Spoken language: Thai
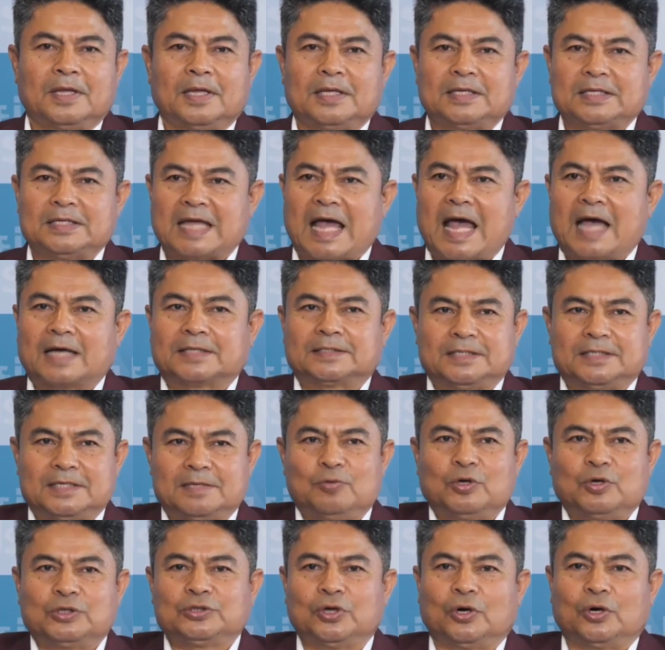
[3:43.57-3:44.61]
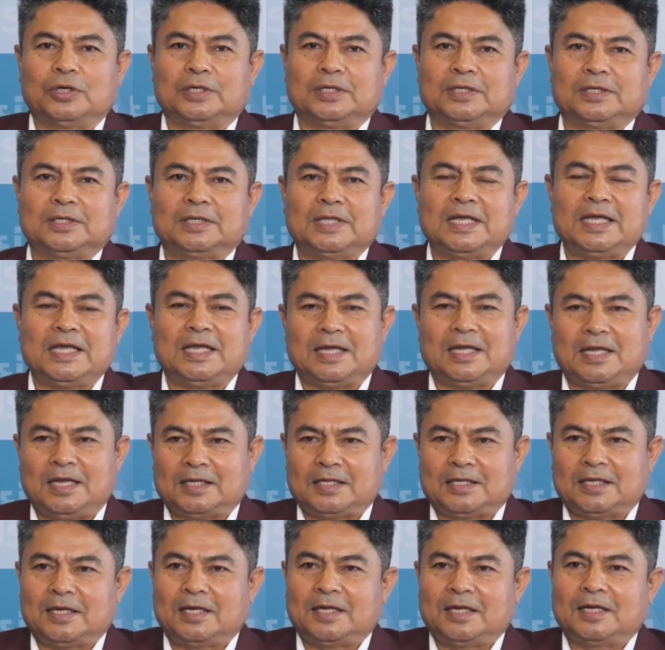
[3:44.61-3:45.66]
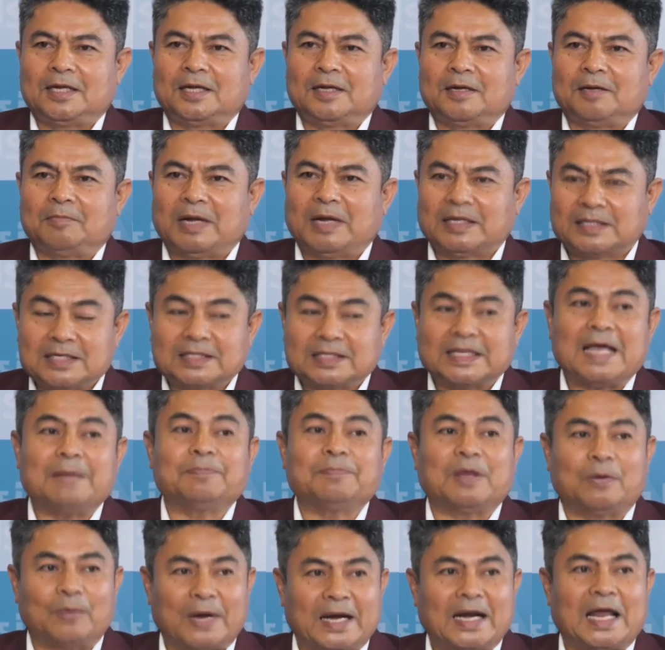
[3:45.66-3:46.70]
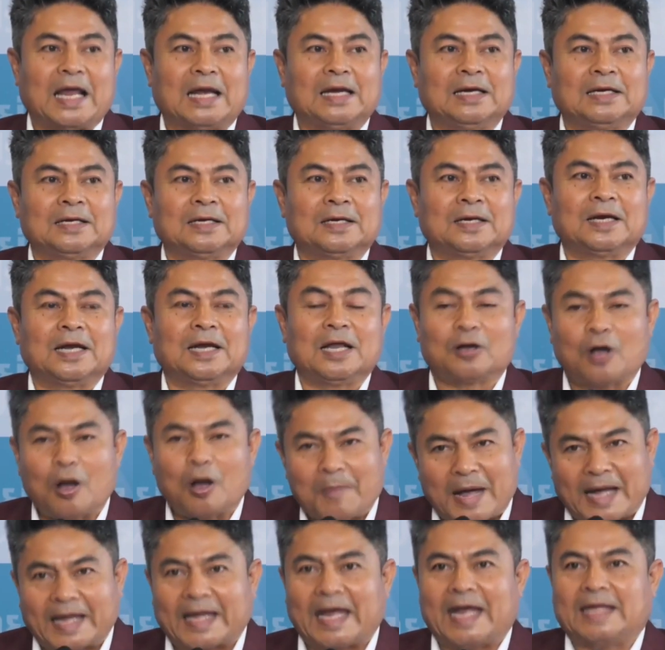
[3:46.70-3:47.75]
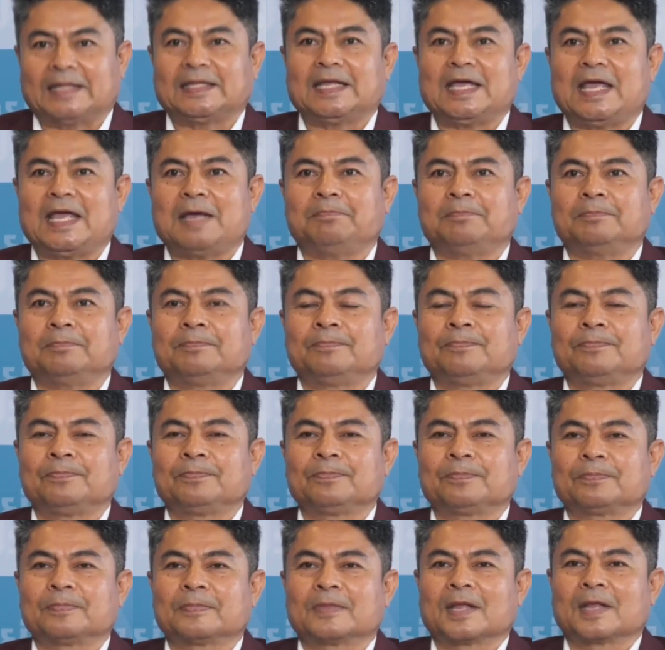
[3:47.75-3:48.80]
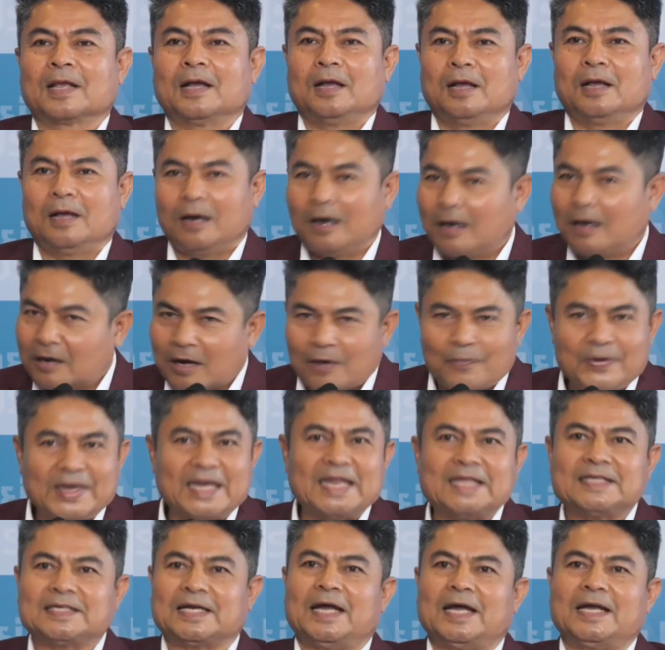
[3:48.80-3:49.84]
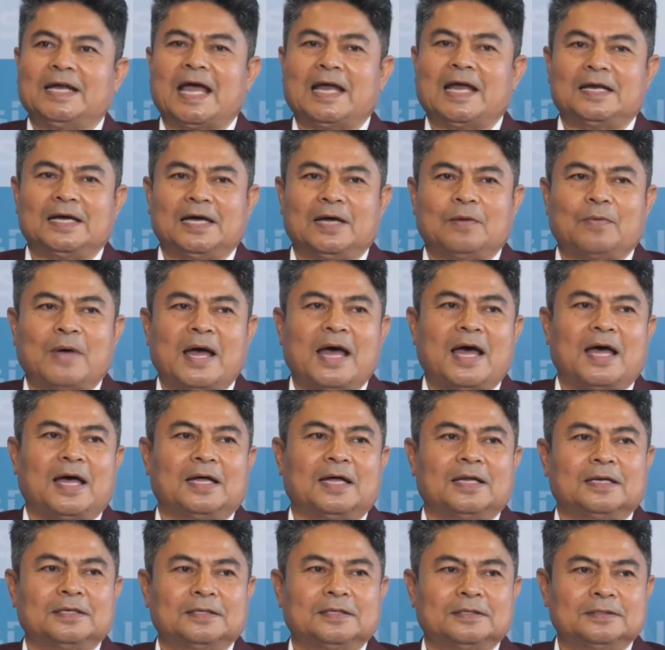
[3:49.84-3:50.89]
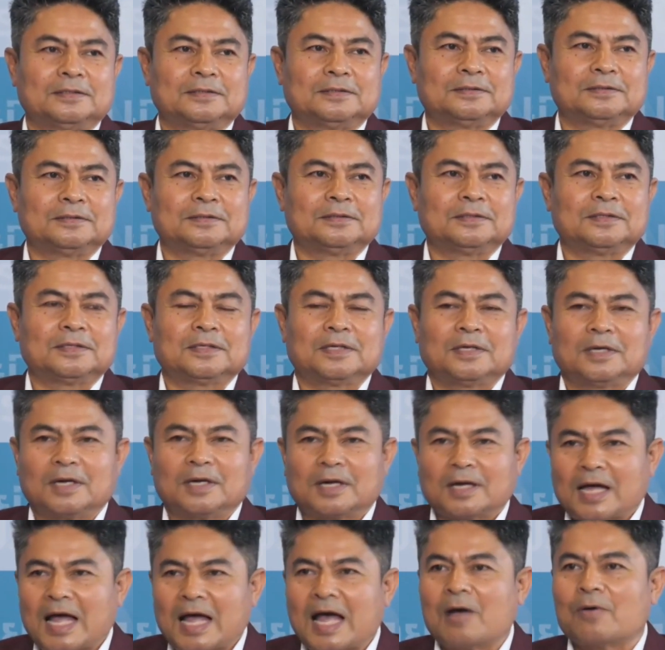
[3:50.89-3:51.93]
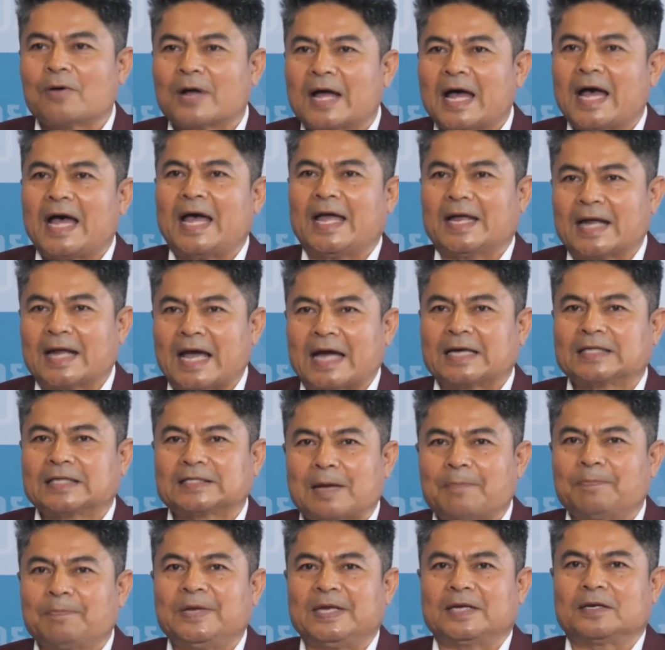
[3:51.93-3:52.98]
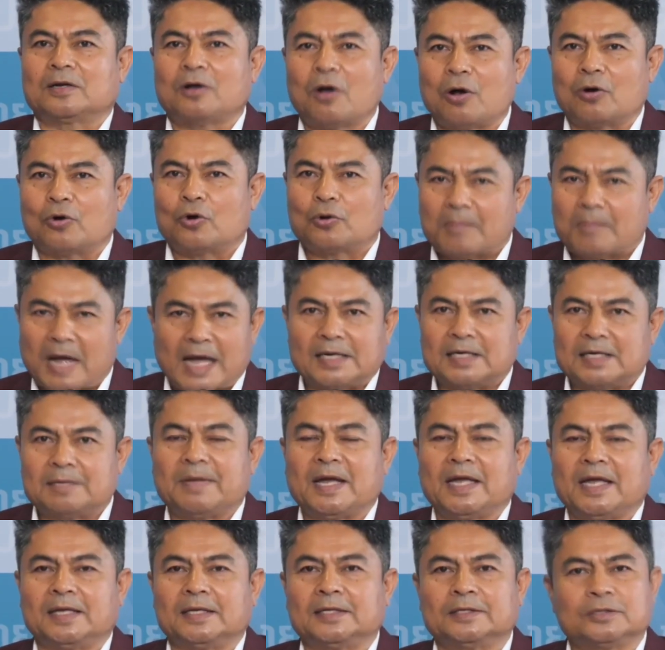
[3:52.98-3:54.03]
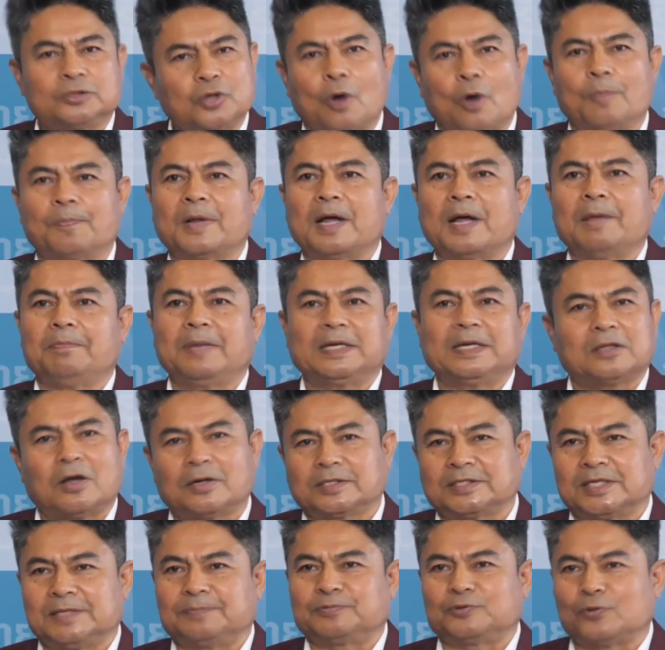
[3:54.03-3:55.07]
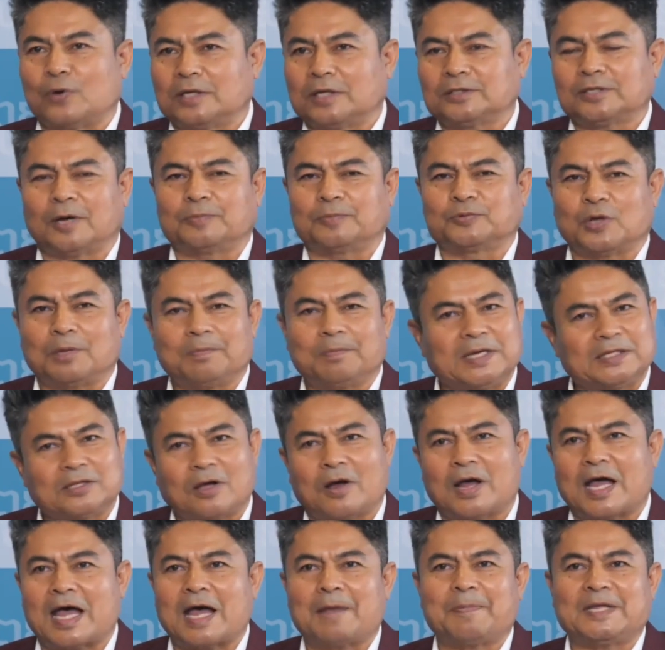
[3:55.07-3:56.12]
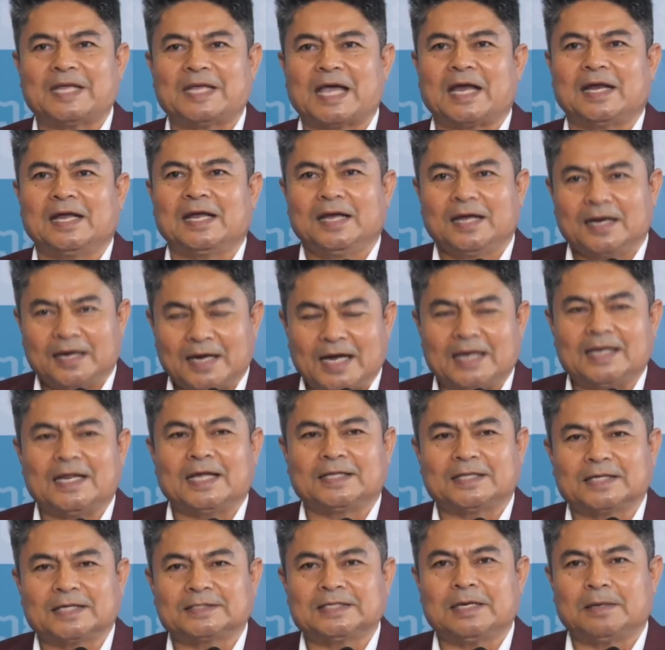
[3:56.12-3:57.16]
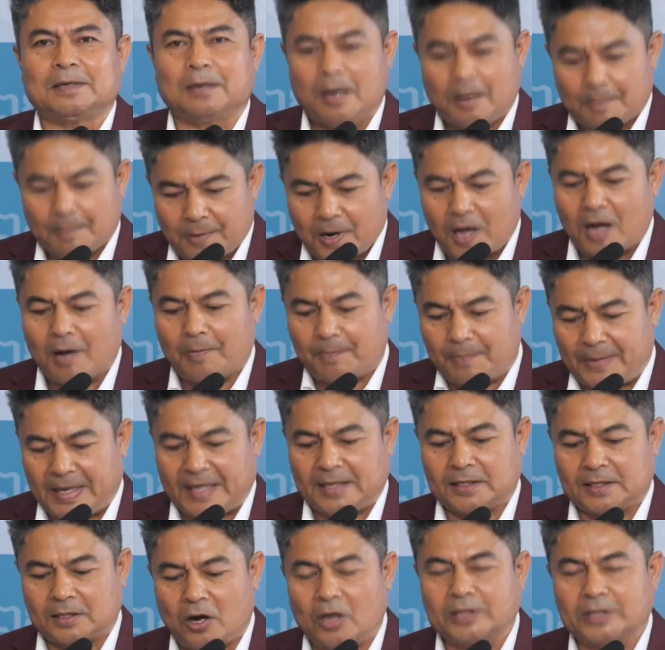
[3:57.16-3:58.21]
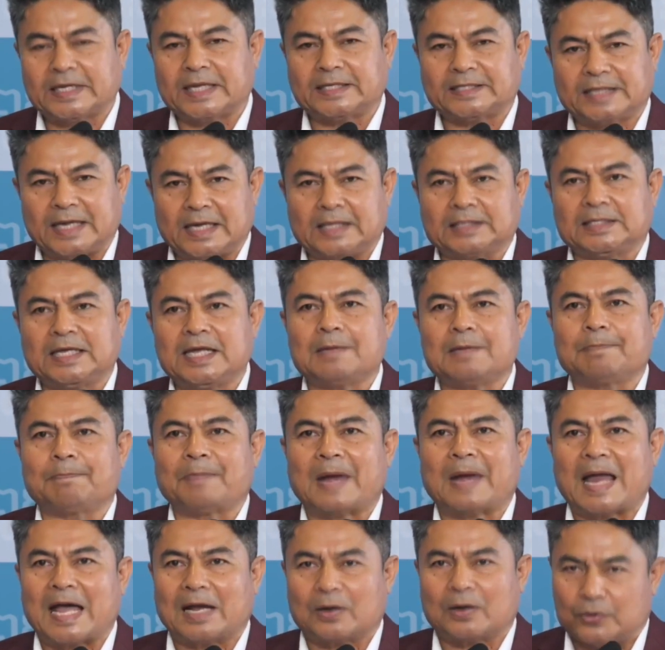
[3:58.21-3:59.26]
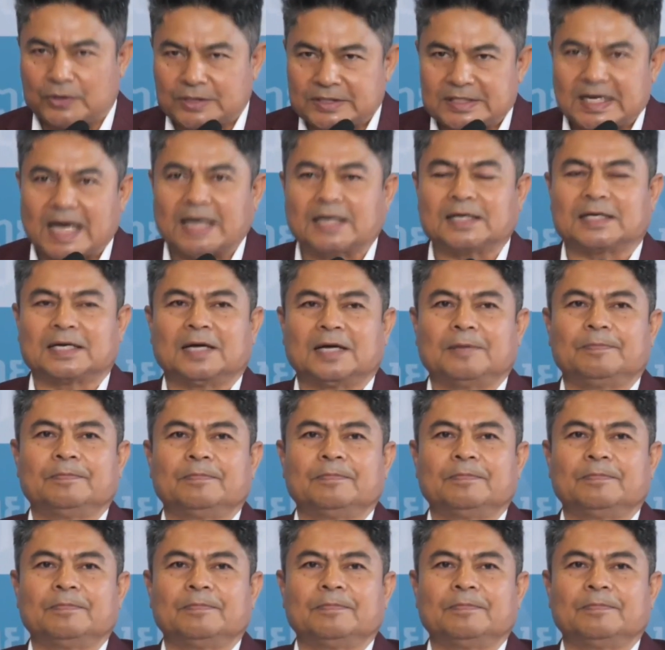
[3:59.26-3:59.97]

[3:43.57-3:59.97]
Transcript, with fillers: จากสื่อมวลชนที่บันทึกเทปในวันนั้น แล้วก็มาแกะเทปแล้วก็วินิจฉัยได้เลยว่าข้าวข่ายการกระทำผิดข้อกฎหมายหรือไม่จบครับไม่ต้องสืบสวนสอบสวนไม่ต้องหาพยานใดๆทั้งสิ้น เพราะเป็นข้อเท็จจริงที่ปรากฏชัดครับ